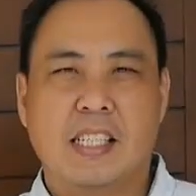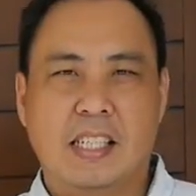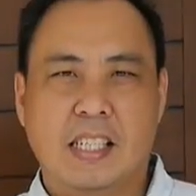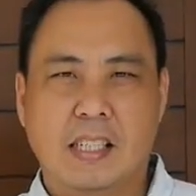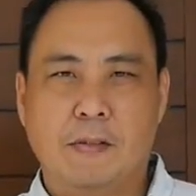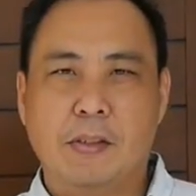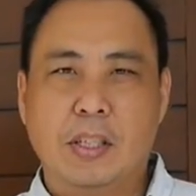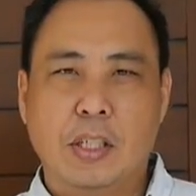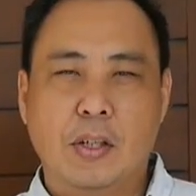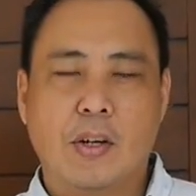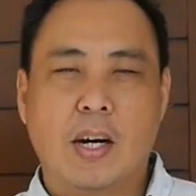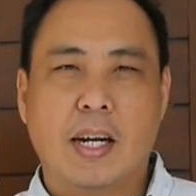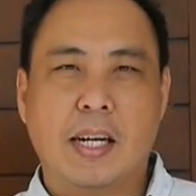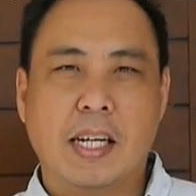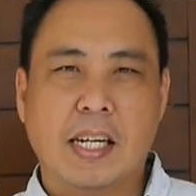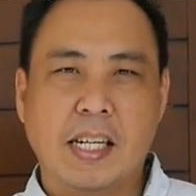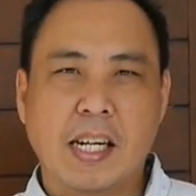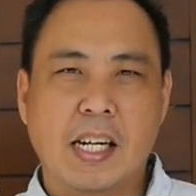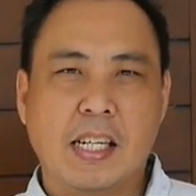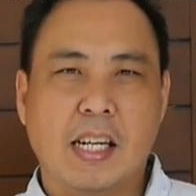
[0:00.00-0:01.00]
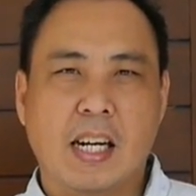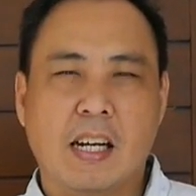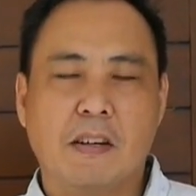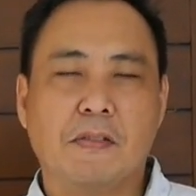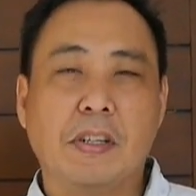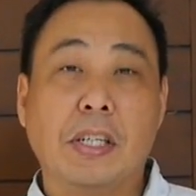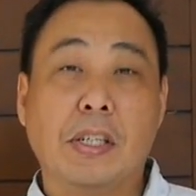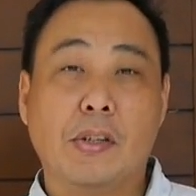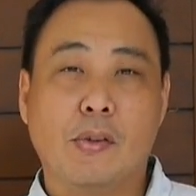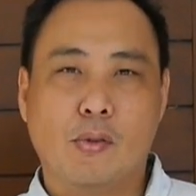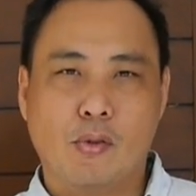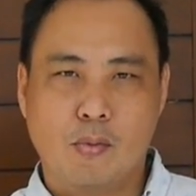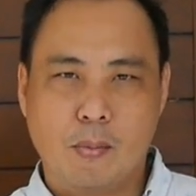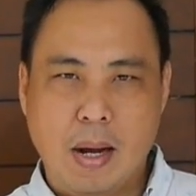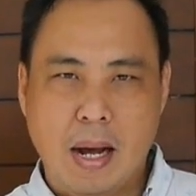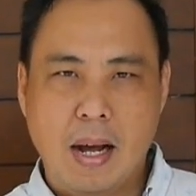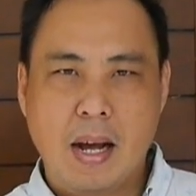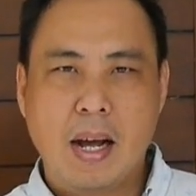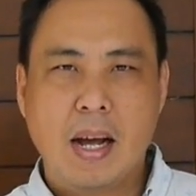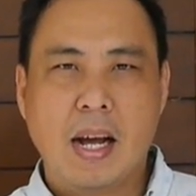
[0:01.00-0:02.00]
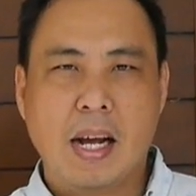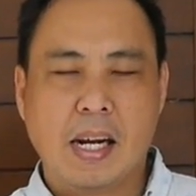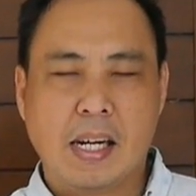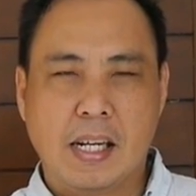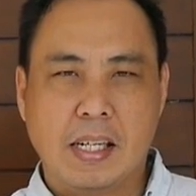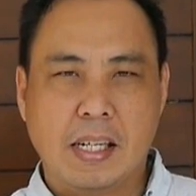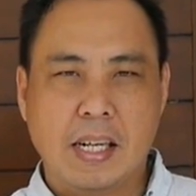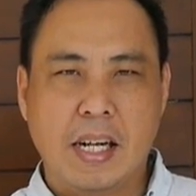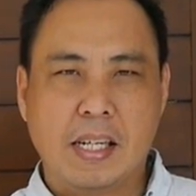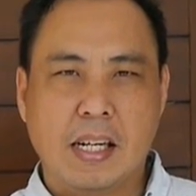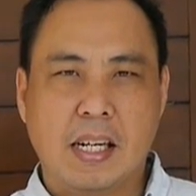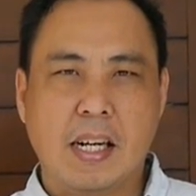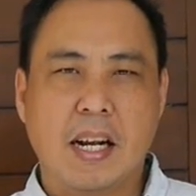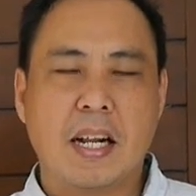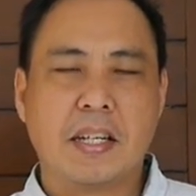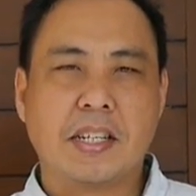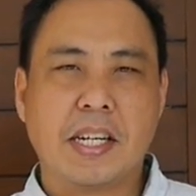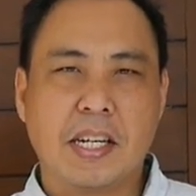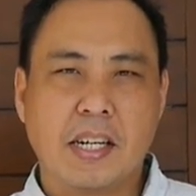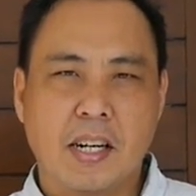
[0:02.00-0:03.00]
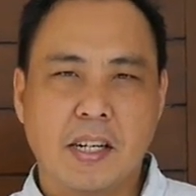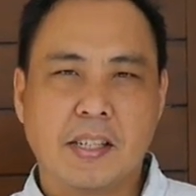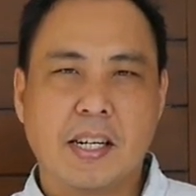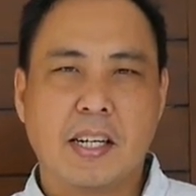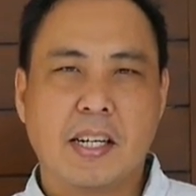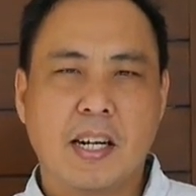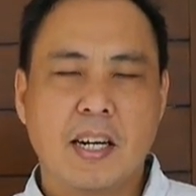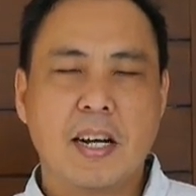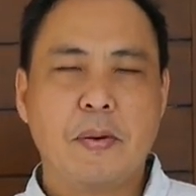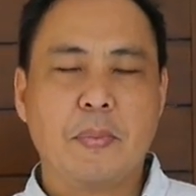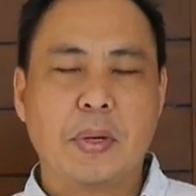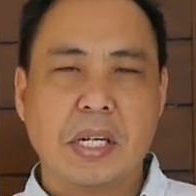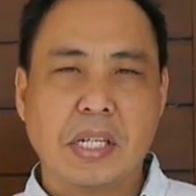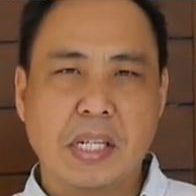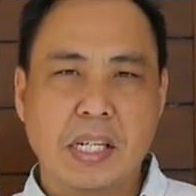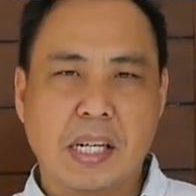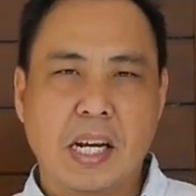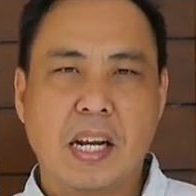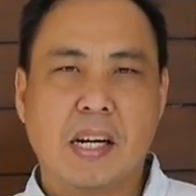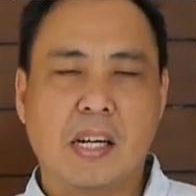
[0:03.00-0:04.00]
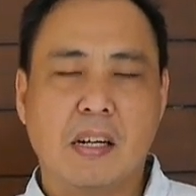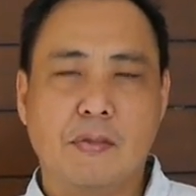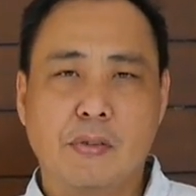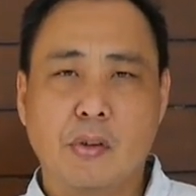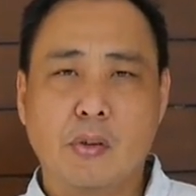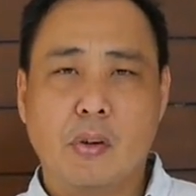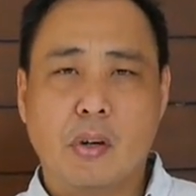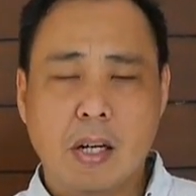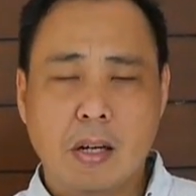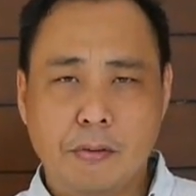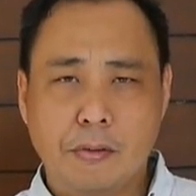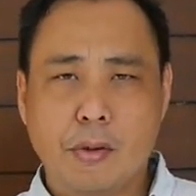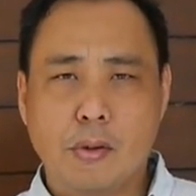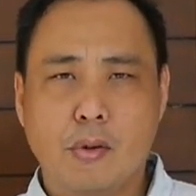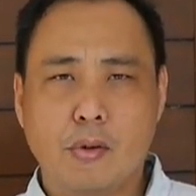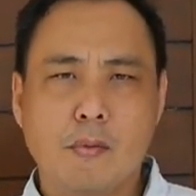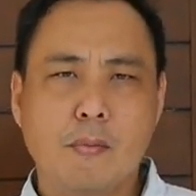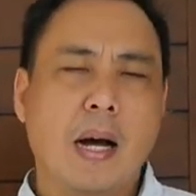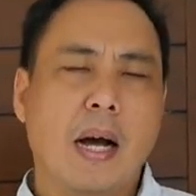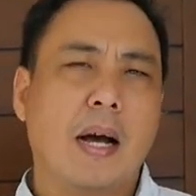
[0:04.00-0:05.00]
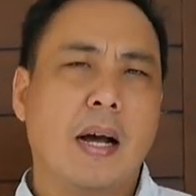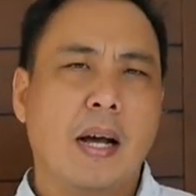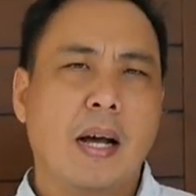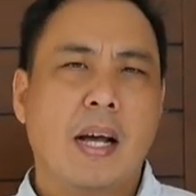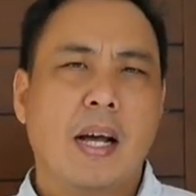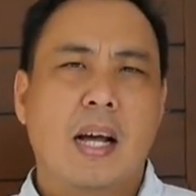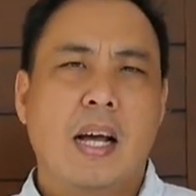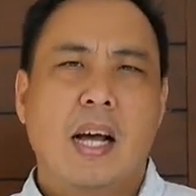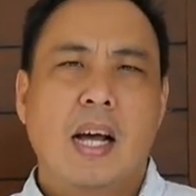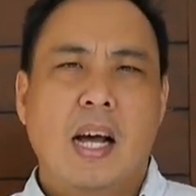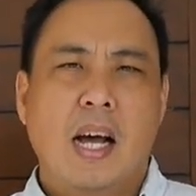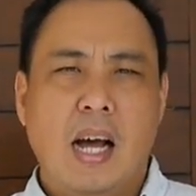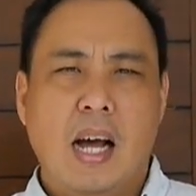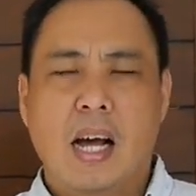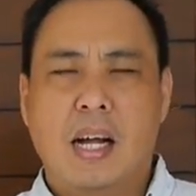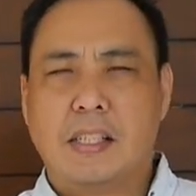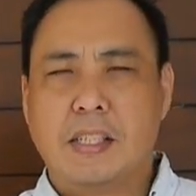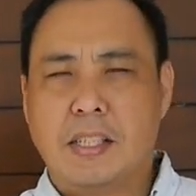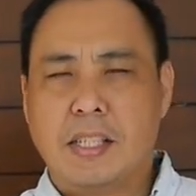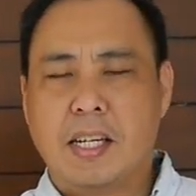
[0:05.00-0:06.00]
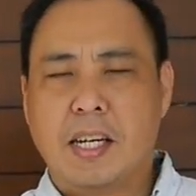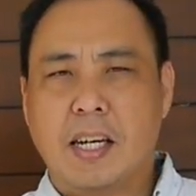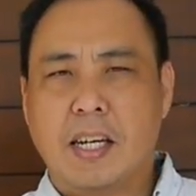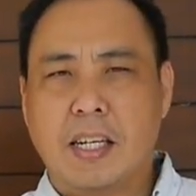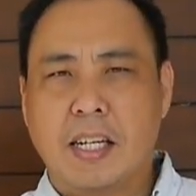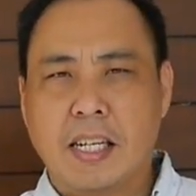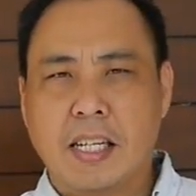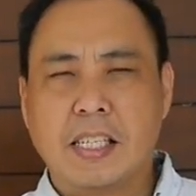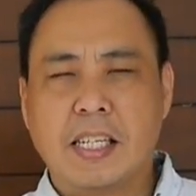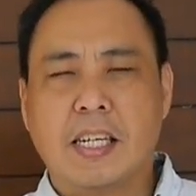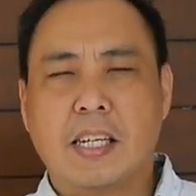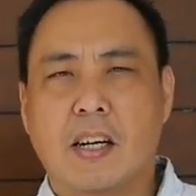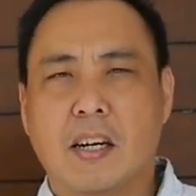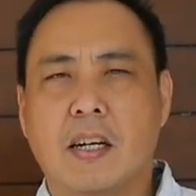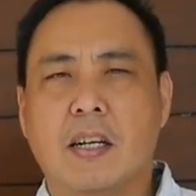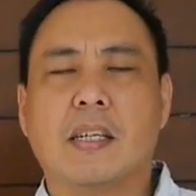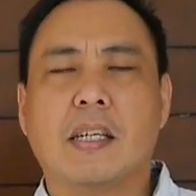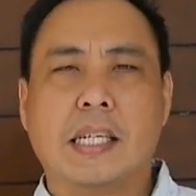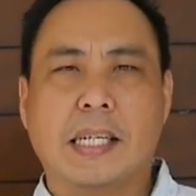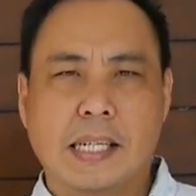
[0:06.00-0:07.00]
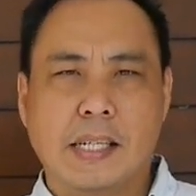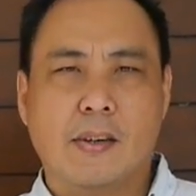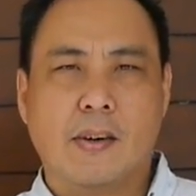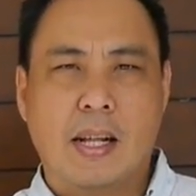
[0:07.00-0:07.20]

video kali ini adalah video rumah. Ini adalah channel-channel yang berisikan review-review rumah. Nah, di channel ini channel Neo